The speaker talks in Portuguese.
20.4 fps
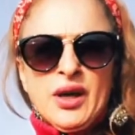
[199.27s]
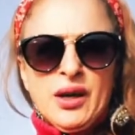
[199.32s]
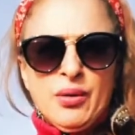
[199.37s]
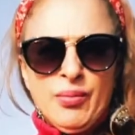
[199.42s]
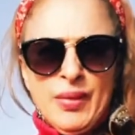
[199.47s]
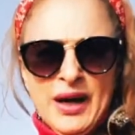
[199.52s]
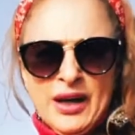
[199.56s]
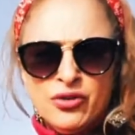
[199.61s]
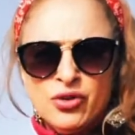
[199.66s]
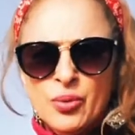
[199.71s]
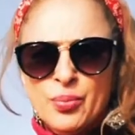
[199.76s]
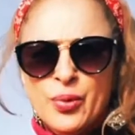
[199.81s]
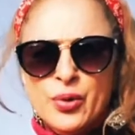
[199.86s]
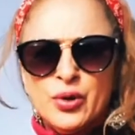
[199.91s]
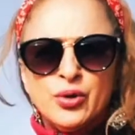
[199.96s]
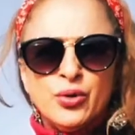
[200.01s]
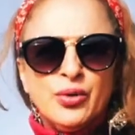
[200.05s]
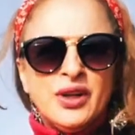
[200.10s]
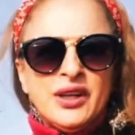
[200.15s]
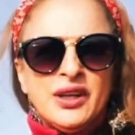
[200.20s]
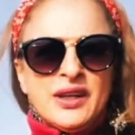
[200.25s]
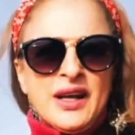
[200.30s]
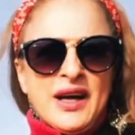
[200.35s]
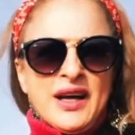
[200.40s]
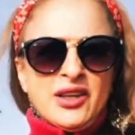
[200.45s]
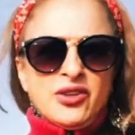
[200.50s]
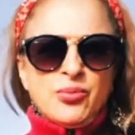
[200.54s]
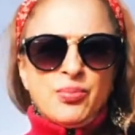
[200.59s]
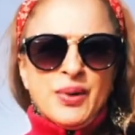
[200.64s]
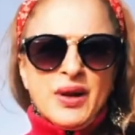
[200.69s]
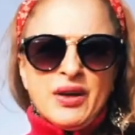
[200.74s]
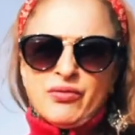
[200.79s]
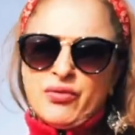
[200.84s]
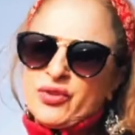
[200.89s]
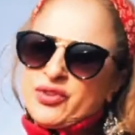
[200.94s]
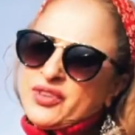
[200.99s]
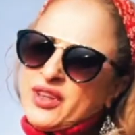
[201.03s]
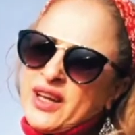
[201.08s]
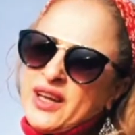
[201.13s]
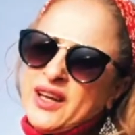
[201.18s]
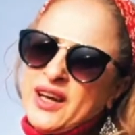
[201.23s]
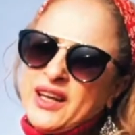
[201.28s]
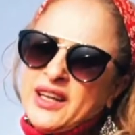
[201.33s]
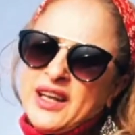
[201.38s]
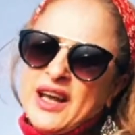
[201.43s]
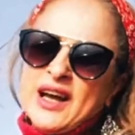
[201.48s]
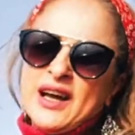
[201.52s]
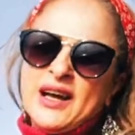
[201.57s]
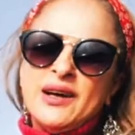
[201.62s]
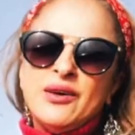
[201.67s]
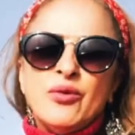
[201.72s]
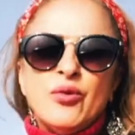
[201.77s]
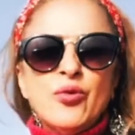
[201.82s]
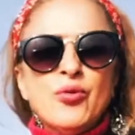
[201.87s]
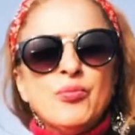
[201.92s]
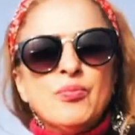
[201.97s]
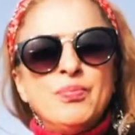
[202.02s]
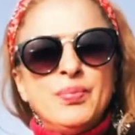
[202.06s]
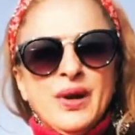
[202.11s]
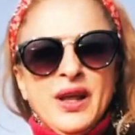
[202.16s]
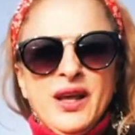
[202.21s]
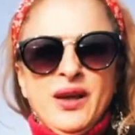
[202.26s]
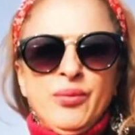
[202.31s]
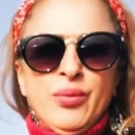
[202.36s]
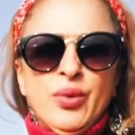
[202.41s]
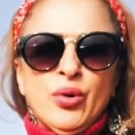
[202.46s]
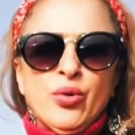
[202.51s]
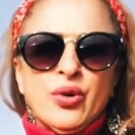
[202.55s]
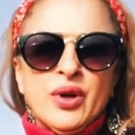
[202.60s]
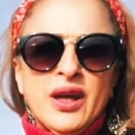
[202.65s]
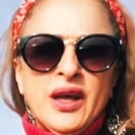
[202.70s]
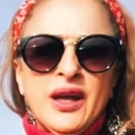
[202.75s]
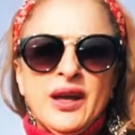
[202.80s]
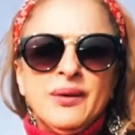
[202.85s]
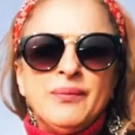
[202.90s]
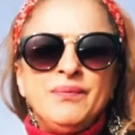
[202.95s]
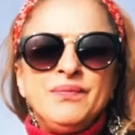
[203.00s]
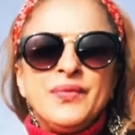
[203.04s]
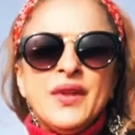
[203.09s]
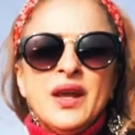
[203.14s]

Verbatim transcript: É mais oportunidade para você ganhar um prêmio, ok?